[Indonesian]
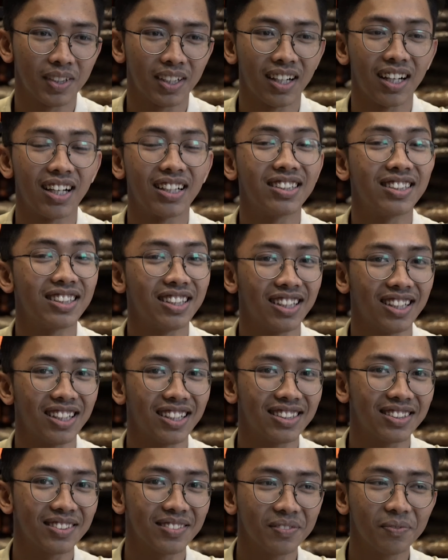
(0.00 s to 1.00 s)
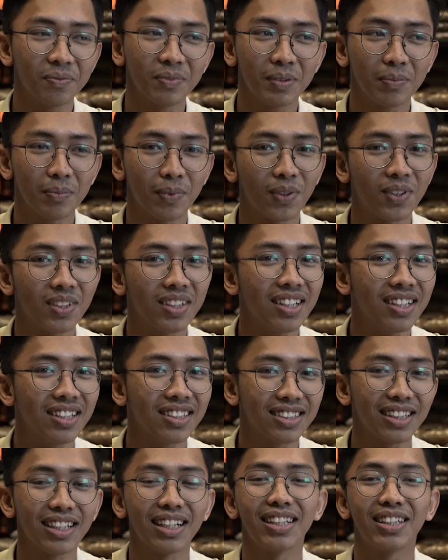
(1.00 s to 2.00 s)
yang ngasih
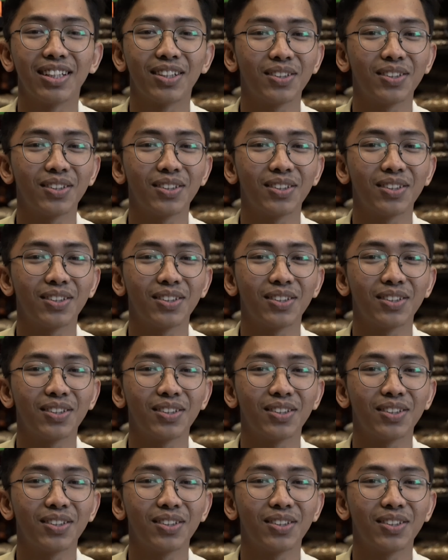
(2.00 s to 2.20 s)
pokoknya sehat